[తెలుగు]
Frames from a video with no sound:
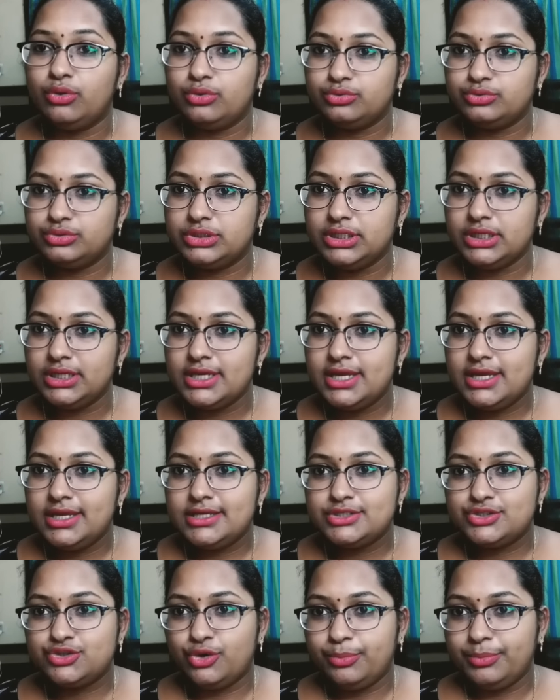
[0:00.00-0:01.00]
ఉంది
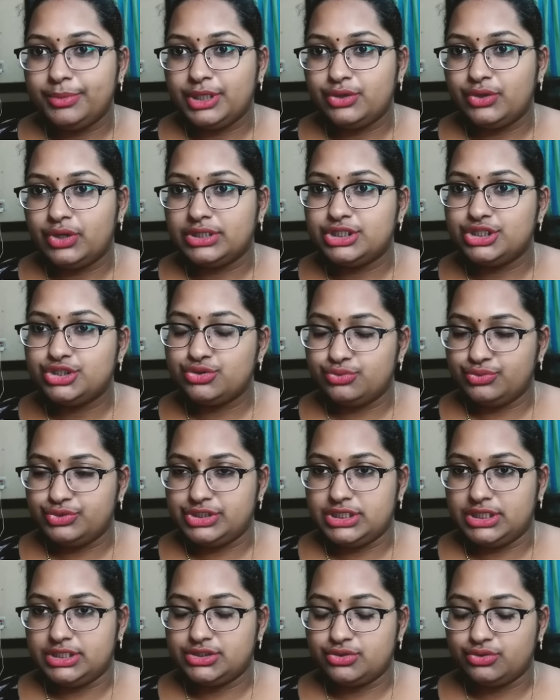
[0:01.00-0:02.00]
సో మీరు అది చూస్
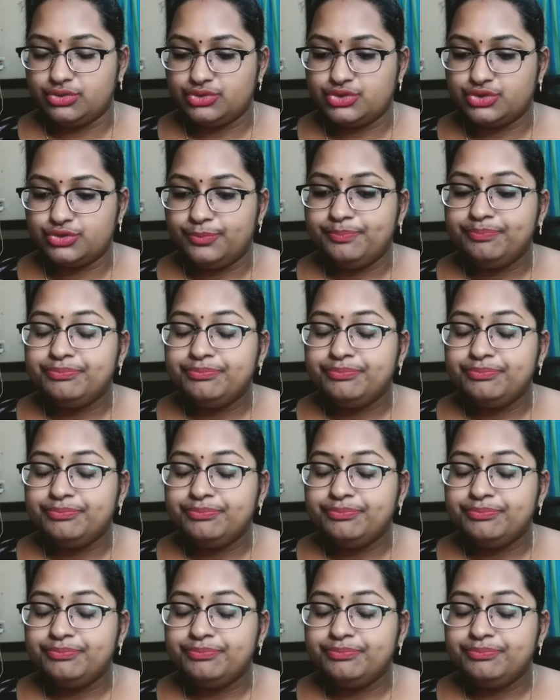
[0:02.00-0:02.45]
చేసుకోవచ్చు